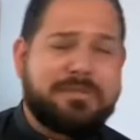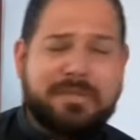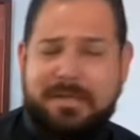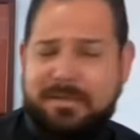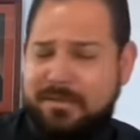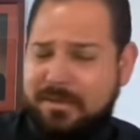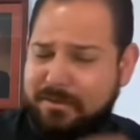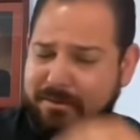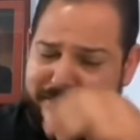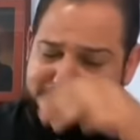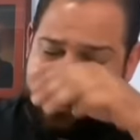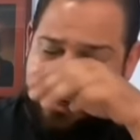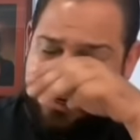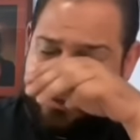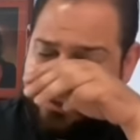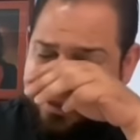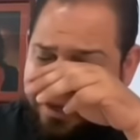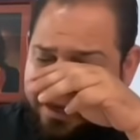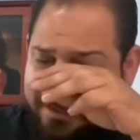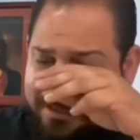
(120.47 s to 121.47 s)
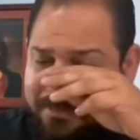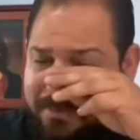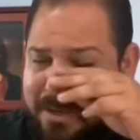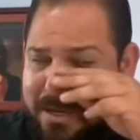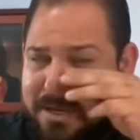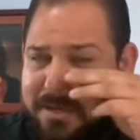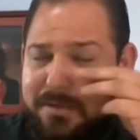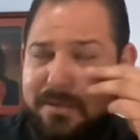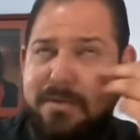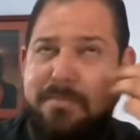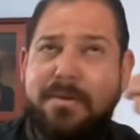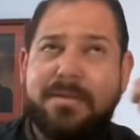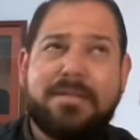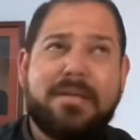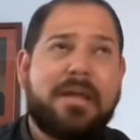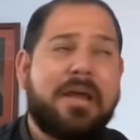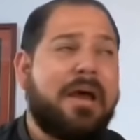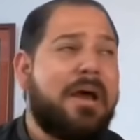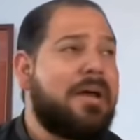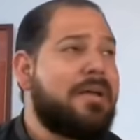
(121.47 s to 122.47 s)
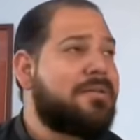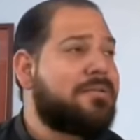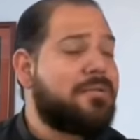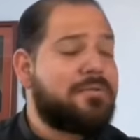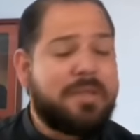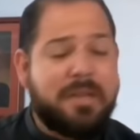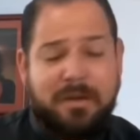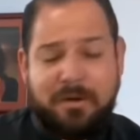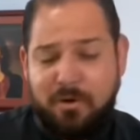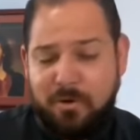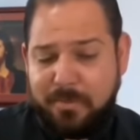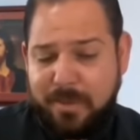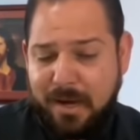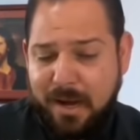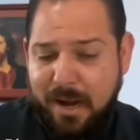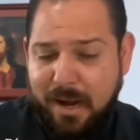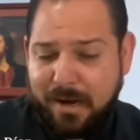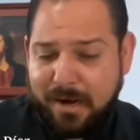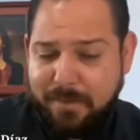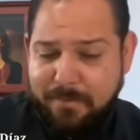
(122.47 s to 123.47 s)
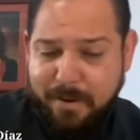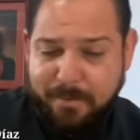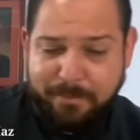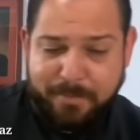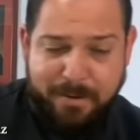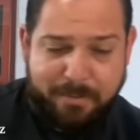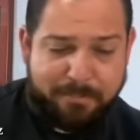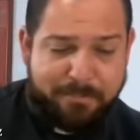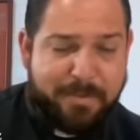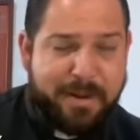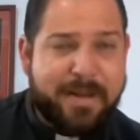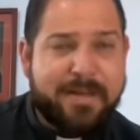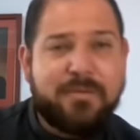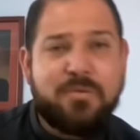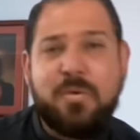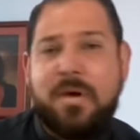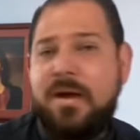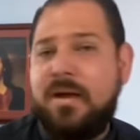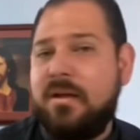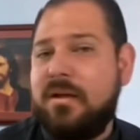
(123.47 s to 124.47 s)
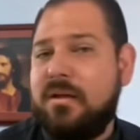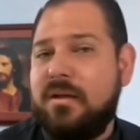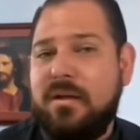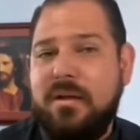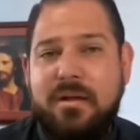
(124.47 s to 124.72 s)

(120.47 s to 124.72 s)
y los que se, hacen las víctimas y que ay, son del club de la lágrima perpetua.